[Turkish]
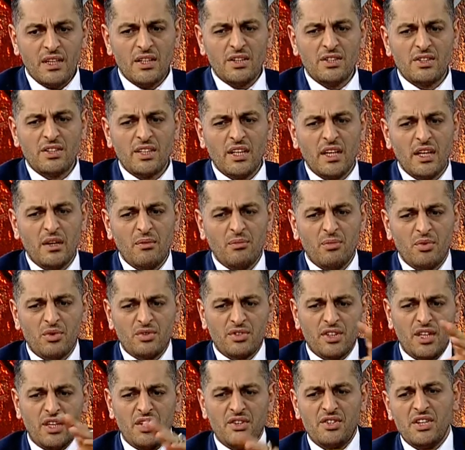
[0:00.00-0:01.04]
işte
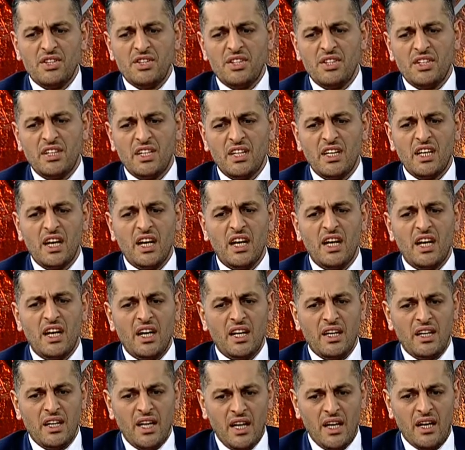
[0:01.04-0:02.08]
Bursa'nın çeşitli
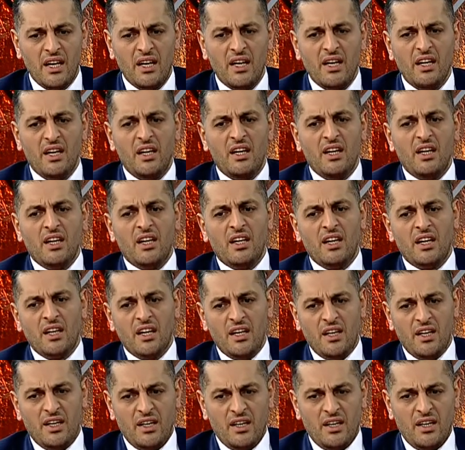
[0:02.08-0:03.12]
yerlerinde e,
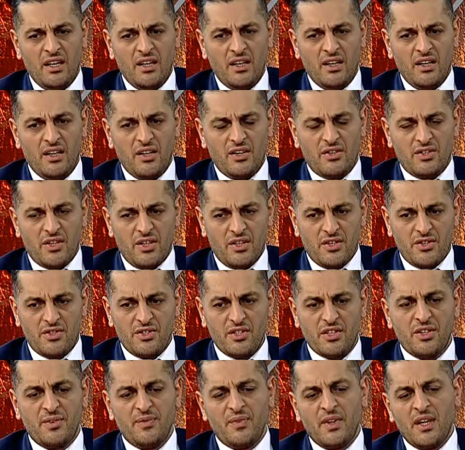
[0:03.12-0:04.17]

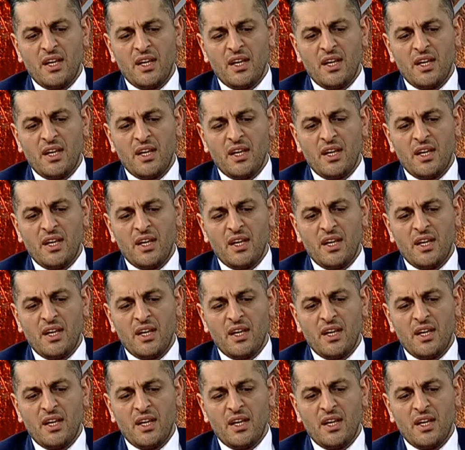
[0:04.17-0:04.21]
çalıştık.